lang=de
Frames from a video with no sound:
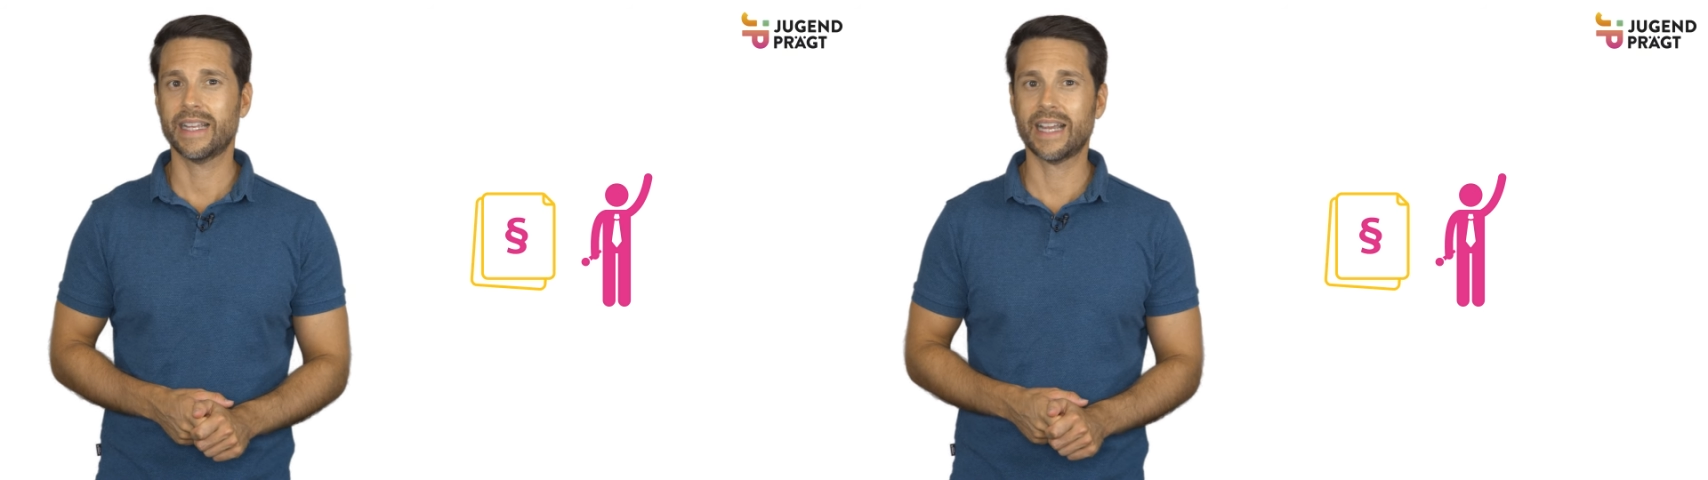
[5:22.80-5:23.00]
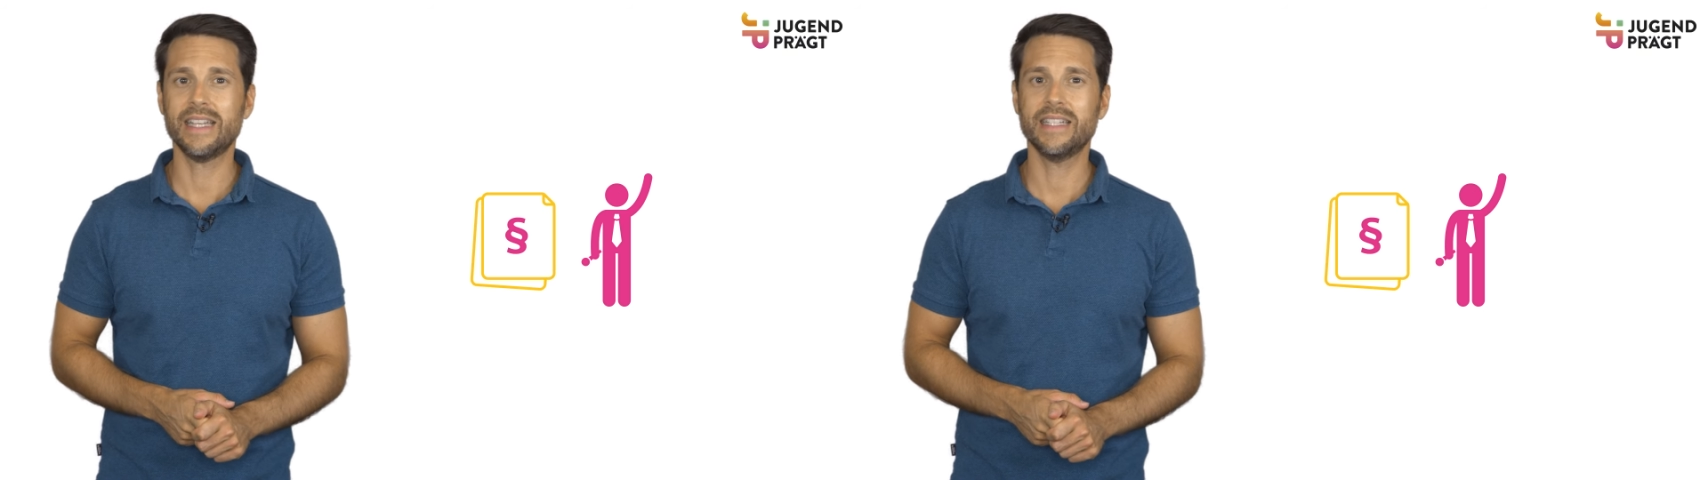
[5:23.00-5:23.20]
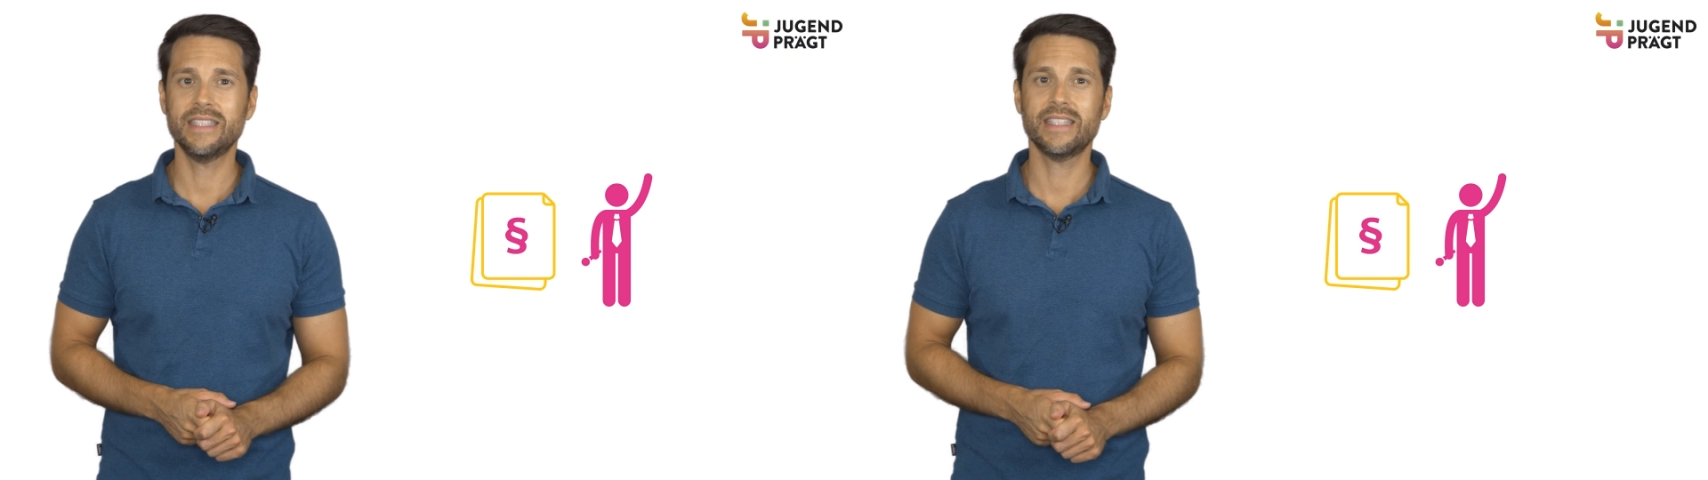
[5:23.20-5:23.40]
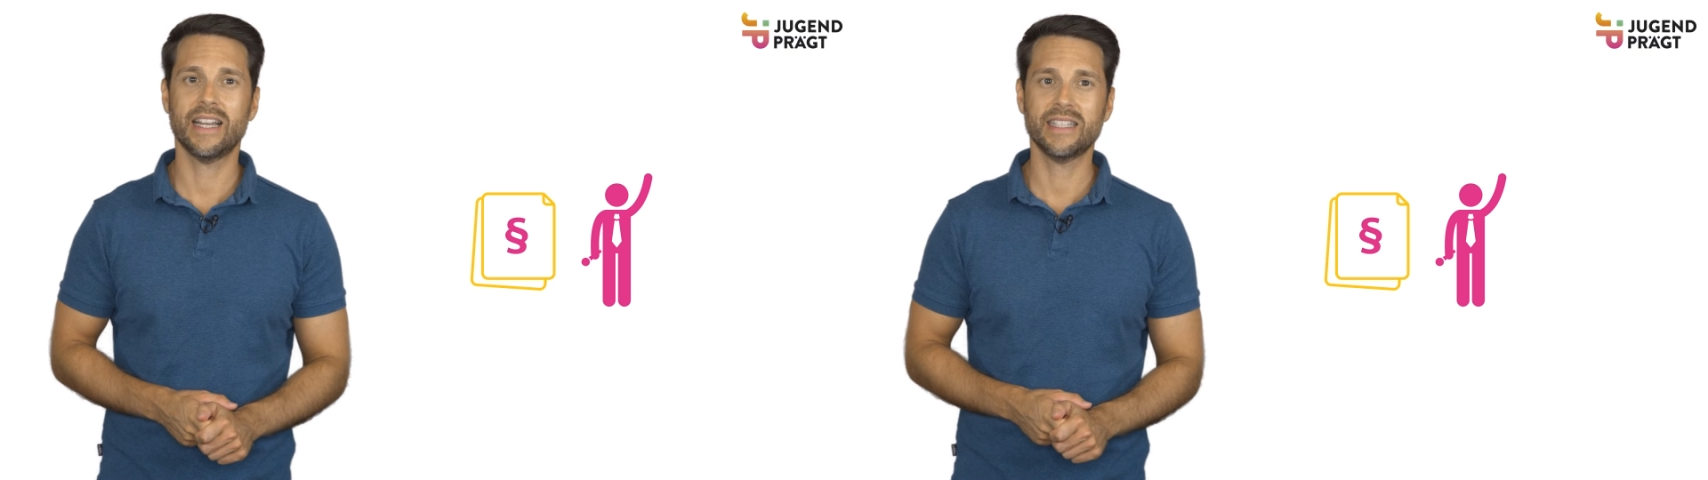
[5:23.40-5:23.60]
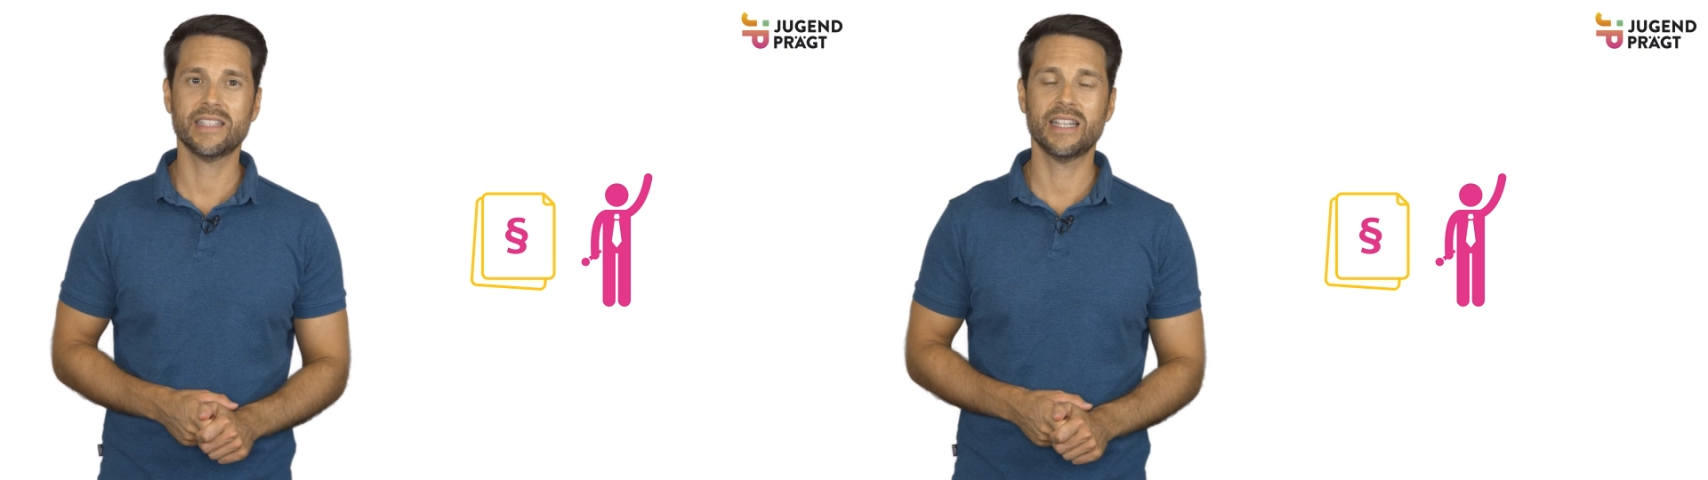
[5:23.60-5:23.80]
kann nicht
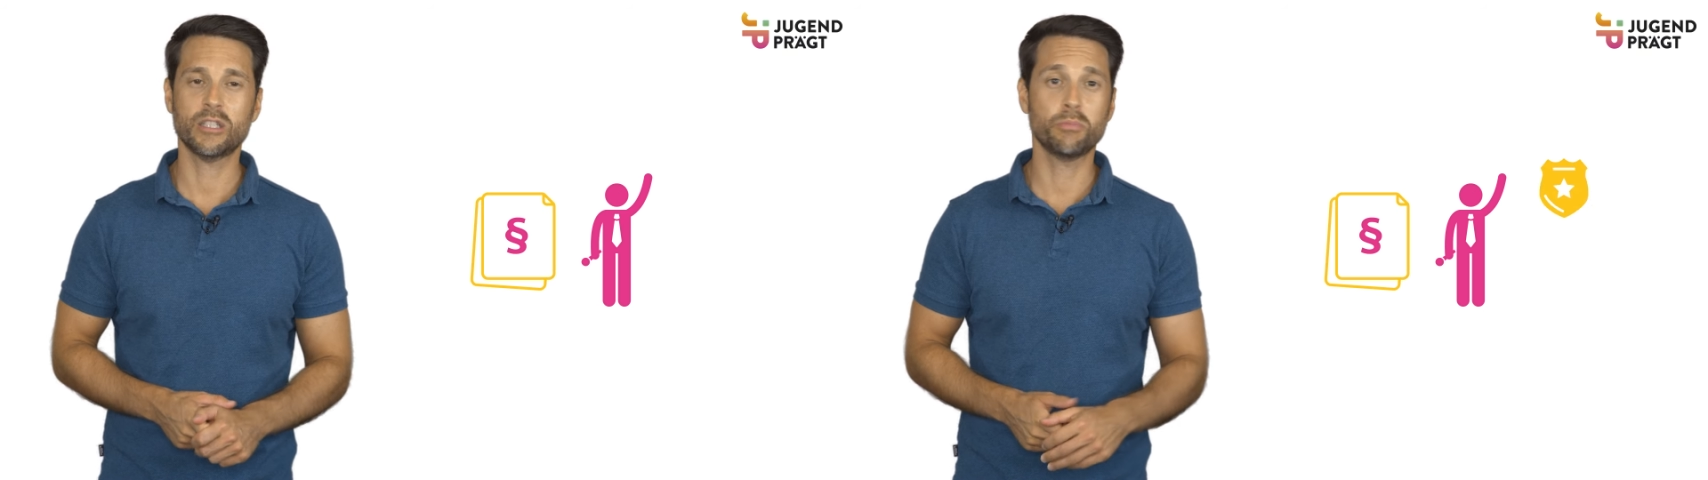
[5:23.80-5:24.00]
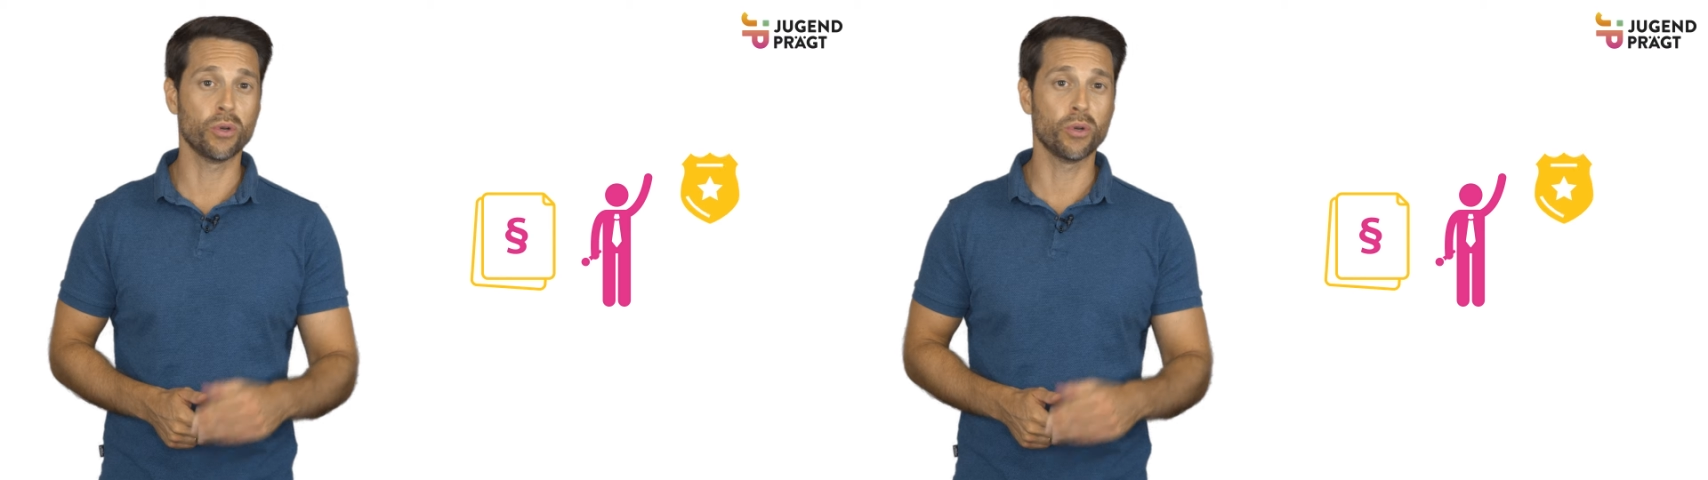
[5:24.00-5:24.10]
gleichzeitig